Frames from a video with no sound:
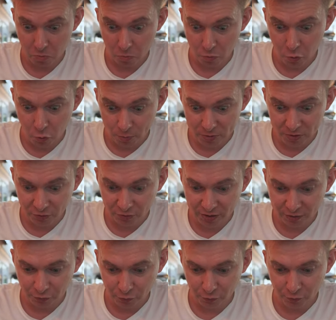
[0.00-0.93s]
Lublin,
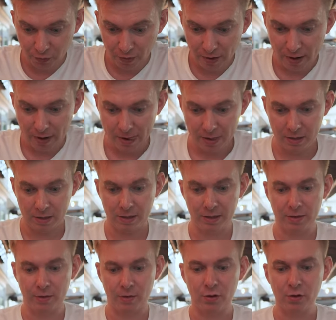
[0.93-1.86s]
Rzeszów,
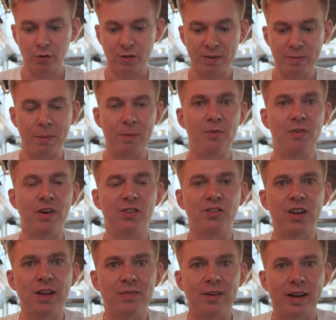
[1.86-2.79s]
no i tutaj mamy
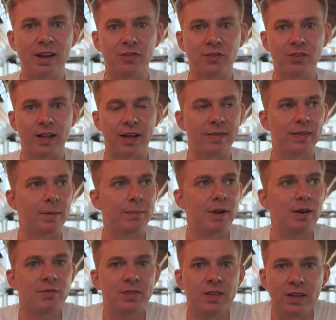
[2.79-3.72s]
Warszawa reszta.
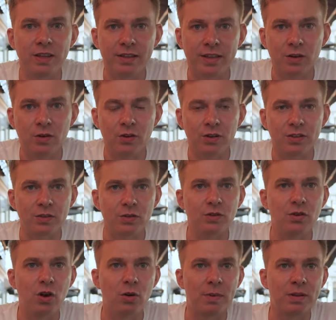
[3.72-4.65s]
Naprawdę tego jest od
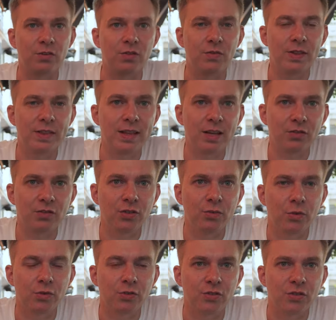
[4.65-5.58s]
groma, 19
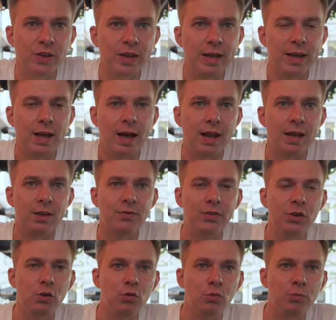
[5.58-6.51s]
łącznie, ale
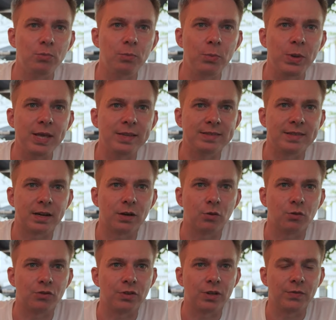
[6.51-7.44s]
w ilu miejscach
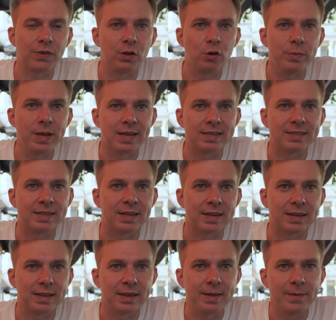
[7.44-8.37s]
różnych, w ilu
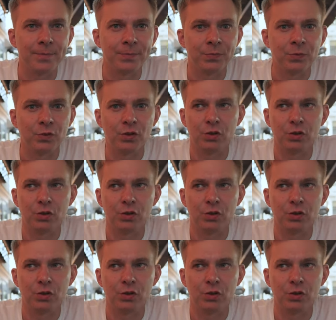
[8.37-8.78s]
miastach, nie? Mhm.